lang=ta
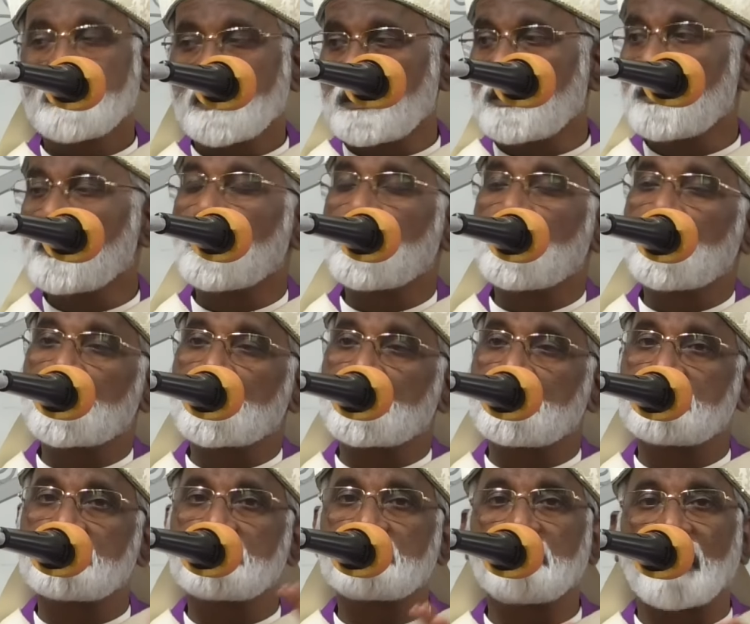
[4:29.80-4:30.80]

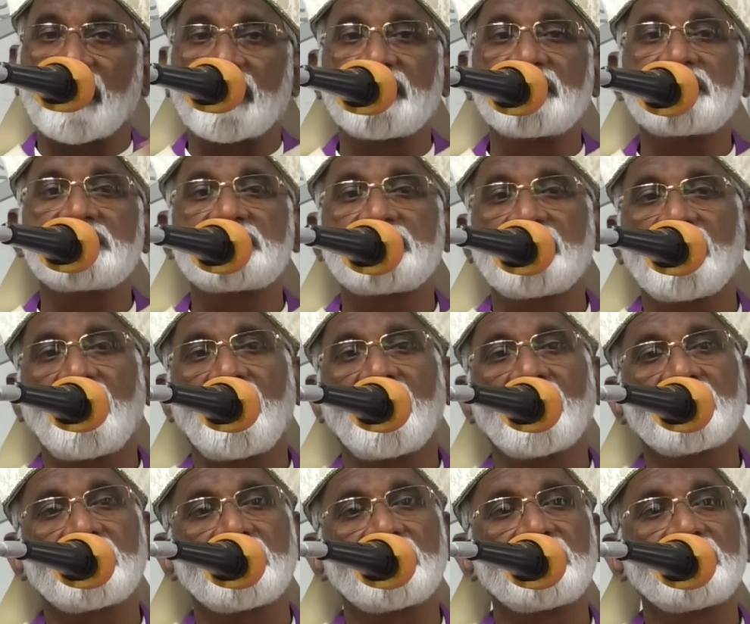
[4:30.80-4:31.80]
எல்லோரும்
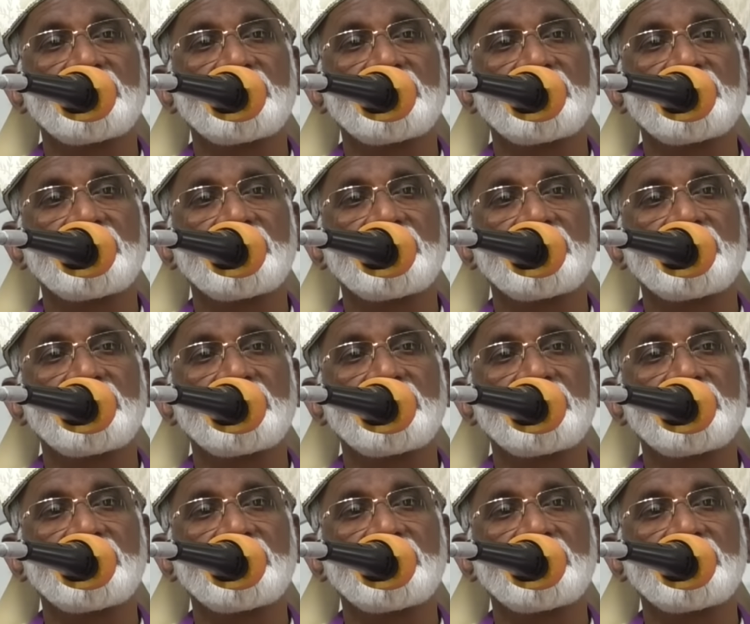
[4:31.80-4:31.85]
மகிழ்ச்சியாக